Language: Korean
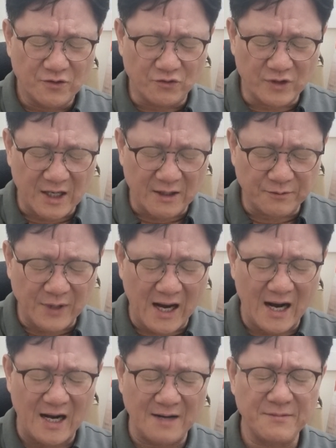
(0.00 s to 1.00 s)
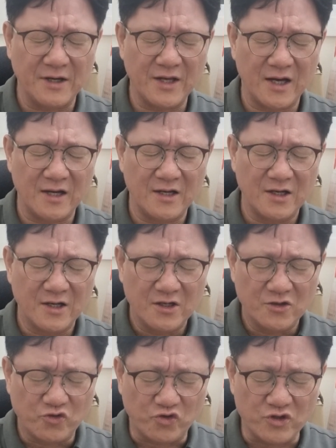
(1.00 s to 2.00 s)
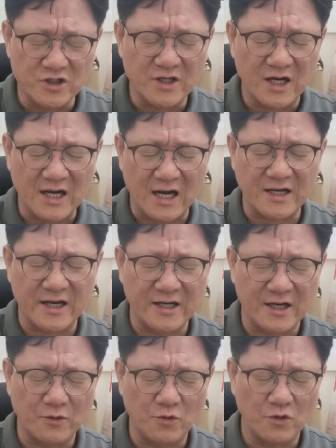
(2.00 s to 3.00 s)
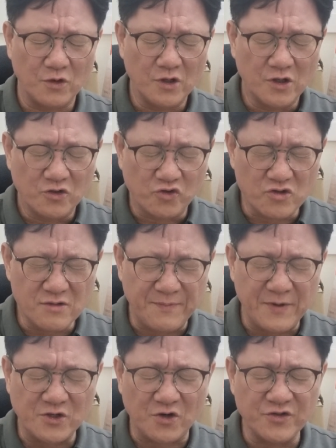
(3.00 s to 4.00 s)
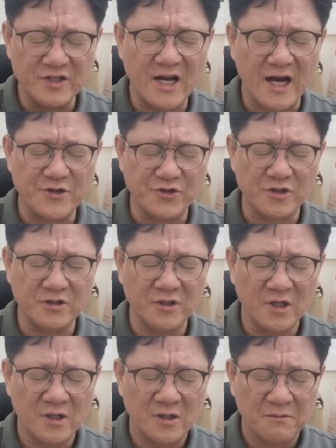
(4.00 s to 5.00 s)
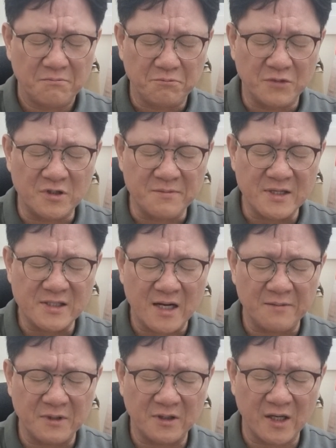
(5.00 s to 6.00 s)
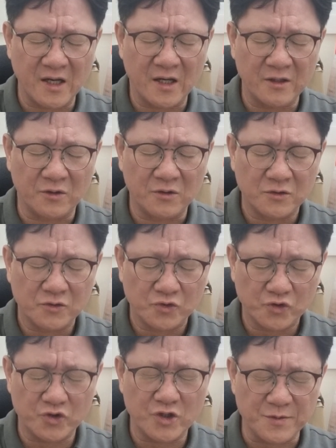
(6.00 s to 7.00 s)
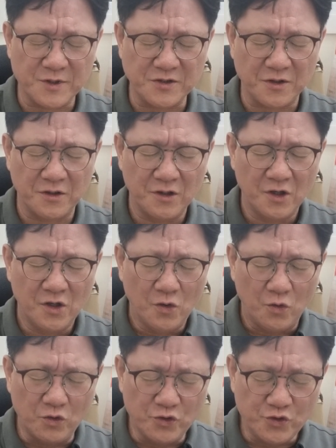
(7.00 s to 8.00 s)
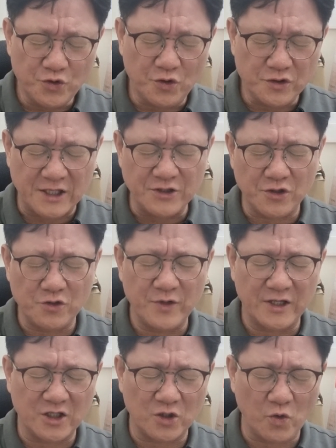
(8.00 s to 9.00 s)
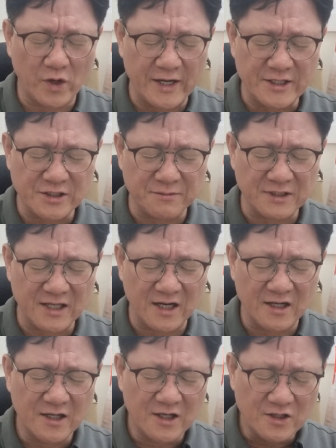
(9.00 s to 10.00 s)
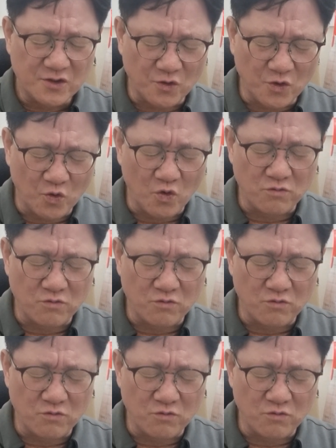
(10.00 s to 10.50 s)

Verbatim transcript: 우리가 날마다 주님과 가까이 가고 주님 앞에 전진해 갈 수 있는 믿음의 사람이 되게 하여 주시옵소서 오늘 수요 자녀를 위한 기도회가 있습니다. 성경